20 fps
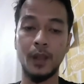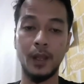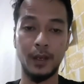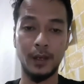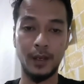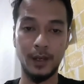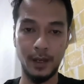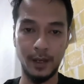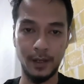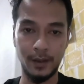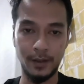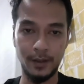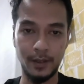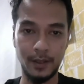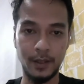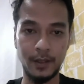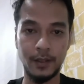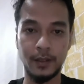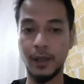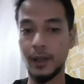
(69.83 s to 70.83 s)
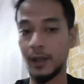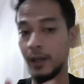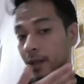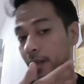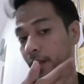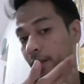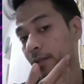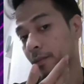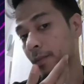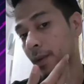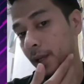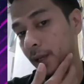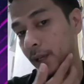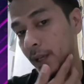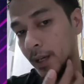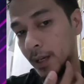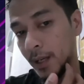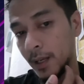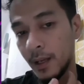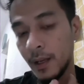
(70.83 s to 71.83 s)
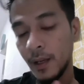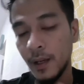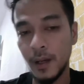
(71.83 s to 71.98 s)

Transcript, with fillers: ini aslinya adanya sebelah kiri